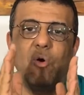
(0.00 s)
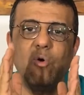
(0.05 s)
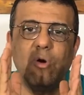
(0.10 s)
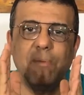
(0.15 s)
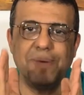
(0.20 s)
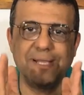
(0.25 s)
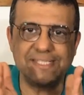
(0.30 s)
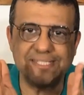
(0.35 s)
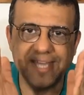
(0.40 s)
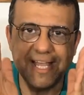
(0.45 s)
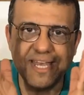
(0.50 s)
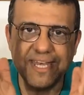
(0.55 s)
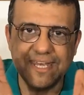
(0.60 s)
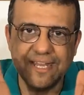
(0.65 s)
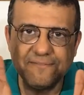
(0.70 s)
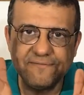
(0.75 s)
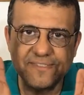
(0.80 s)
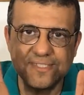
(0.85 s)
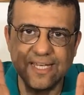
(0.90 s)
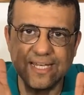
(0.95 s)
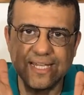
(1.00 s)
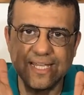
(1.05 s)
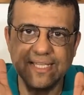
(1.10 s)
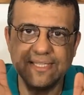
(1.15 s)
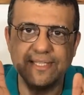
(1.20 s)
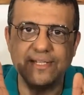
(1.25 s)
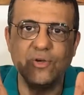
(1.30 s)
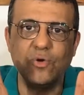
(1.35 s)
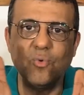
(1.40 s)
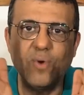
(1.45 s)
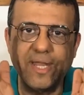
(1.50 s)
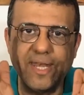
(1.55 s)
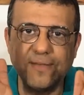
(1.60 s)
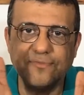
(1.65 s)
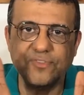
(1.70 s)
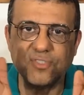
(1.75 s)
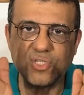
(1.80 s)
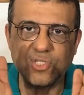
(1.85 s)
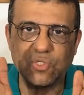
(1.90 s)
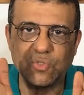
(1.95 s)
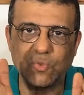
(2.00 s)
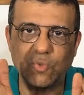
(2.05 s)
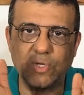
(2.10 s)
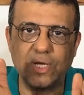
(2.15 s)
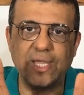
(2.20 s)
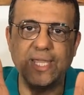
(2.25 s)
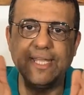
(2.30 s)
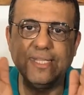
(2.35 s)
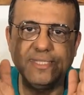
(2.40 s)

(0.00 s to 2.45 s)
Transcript: وما زال نفس الكادر هو نفس الصورة